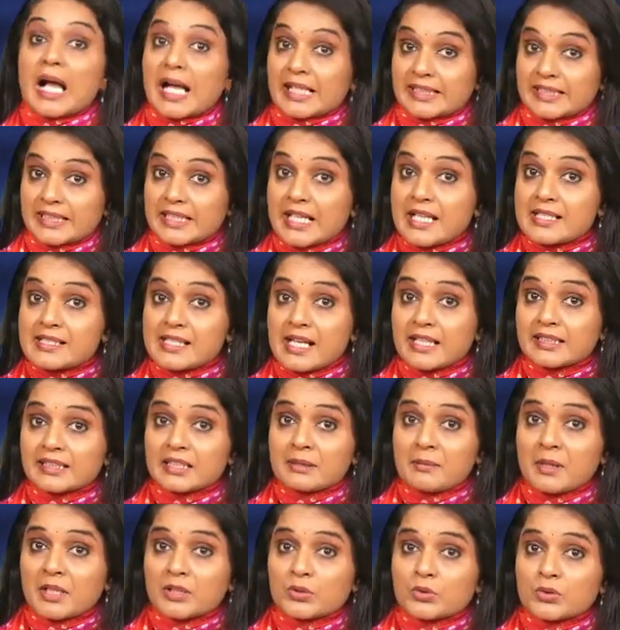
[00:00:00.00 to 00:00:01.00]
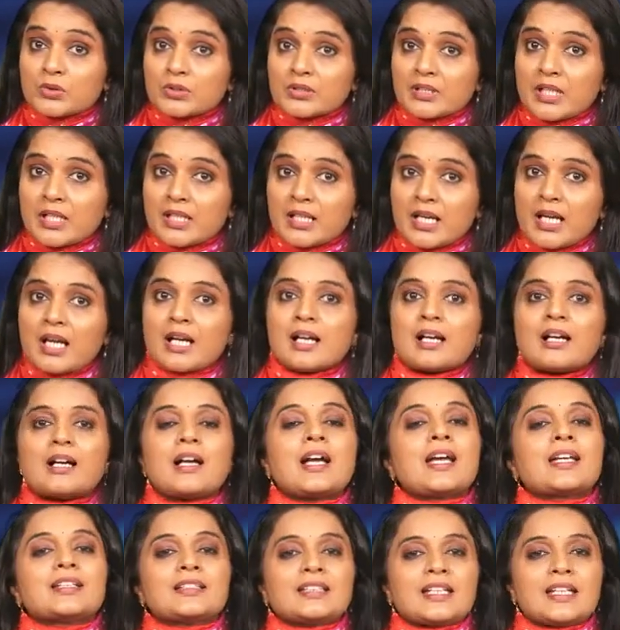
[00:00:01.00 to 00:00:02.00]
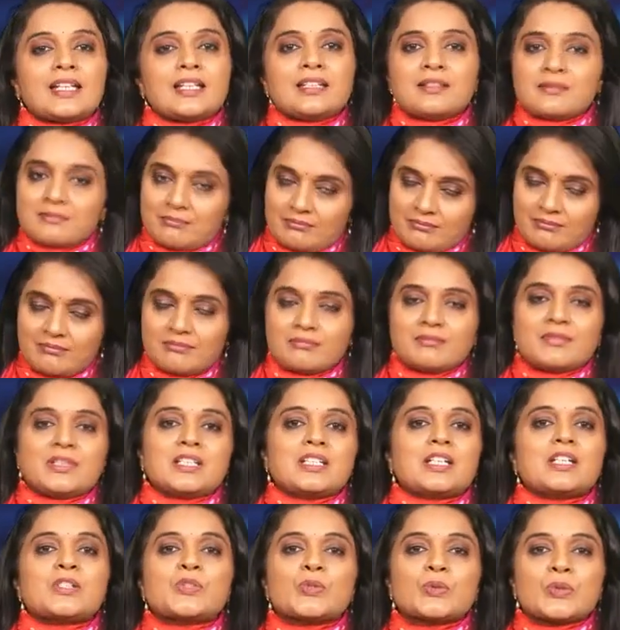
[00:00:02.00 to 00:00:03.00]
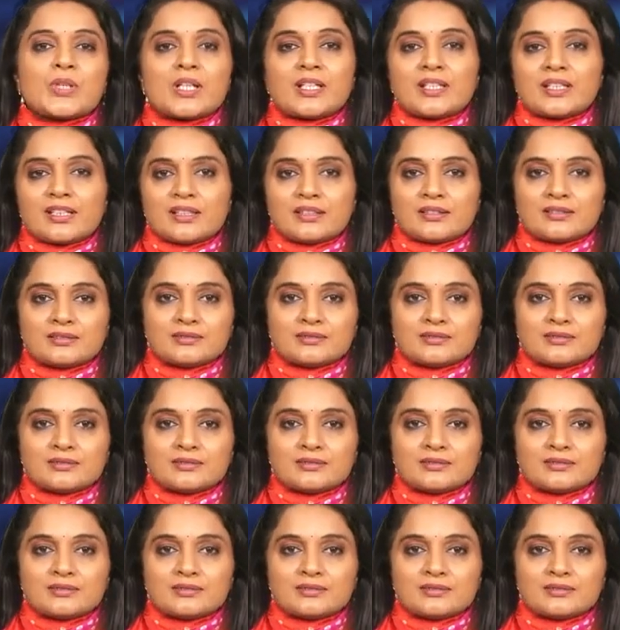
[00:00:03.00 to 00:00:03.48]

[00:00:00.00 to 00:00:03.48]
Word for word: అదెలా సాధ్యం అనుకుంటున్నారా అయితే మీరే చూడండి